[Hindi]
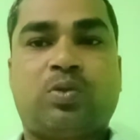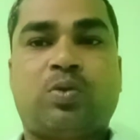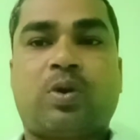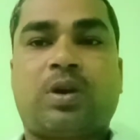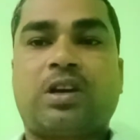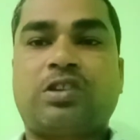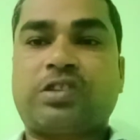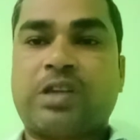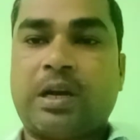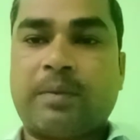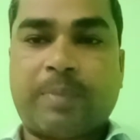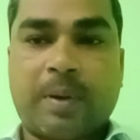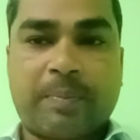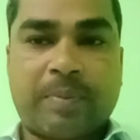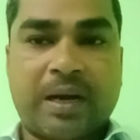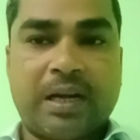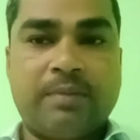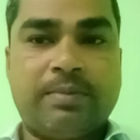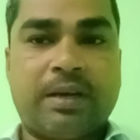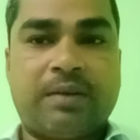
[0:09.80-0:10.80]
तो अगर चैनल पर
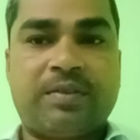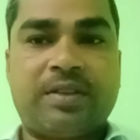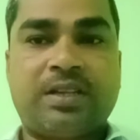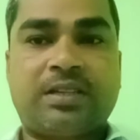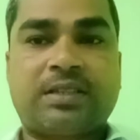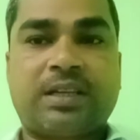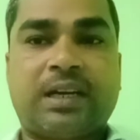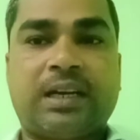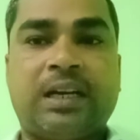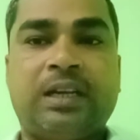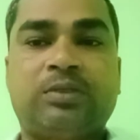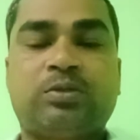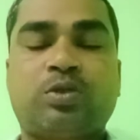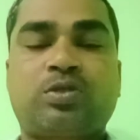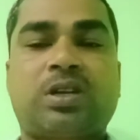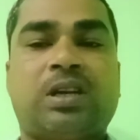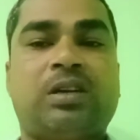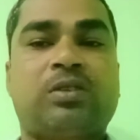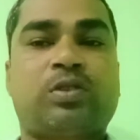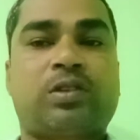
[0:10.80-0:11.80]
पहली बार विजिट कर रहे हैं तो
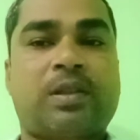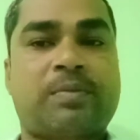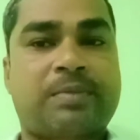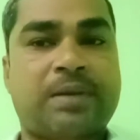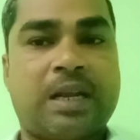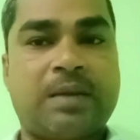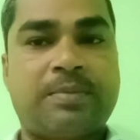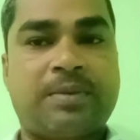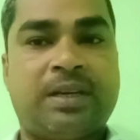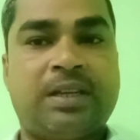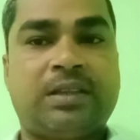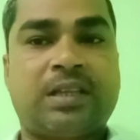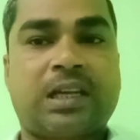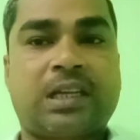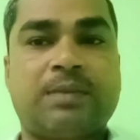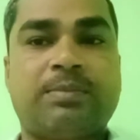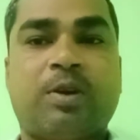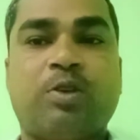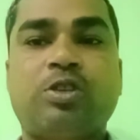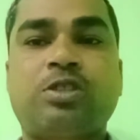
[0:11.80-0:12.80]
चैनल को सब्सक्राइब करें
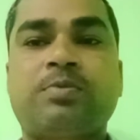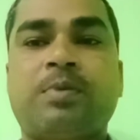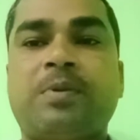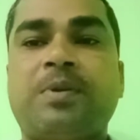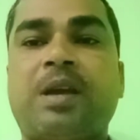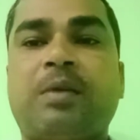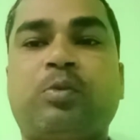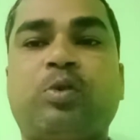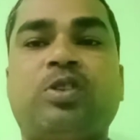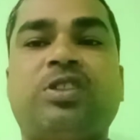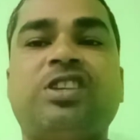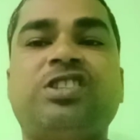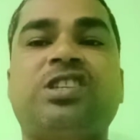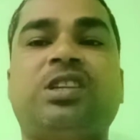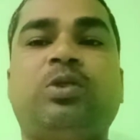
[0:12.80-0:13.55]
ताकि भविष्य में भी आपको ऐसे